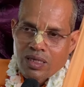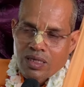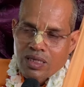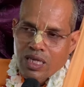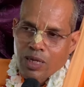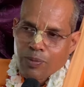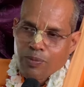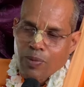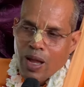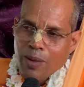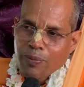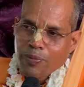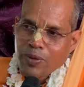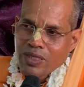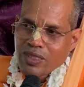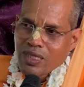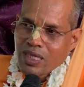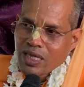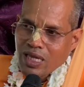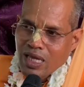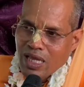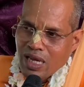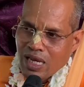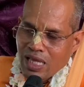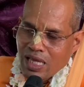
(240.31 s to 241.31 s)
কৃপা পেতে
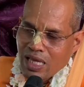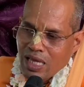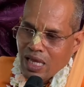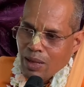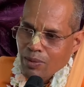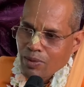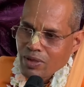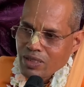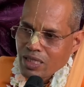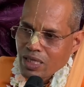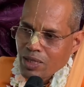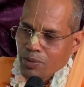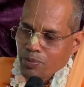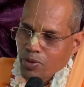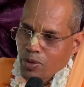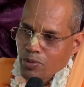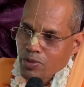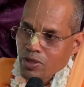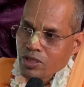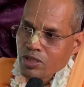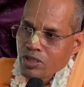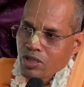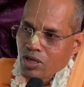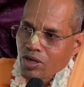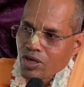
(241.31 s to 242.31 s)
গেলে আমাদের
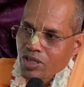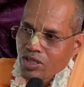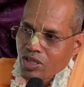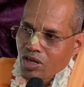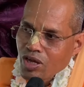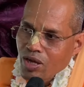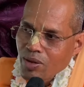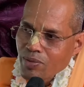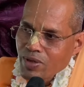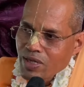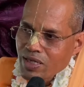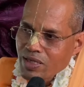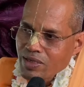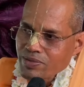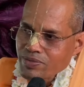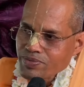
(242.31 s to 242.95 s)
পবিত্র হতে হবে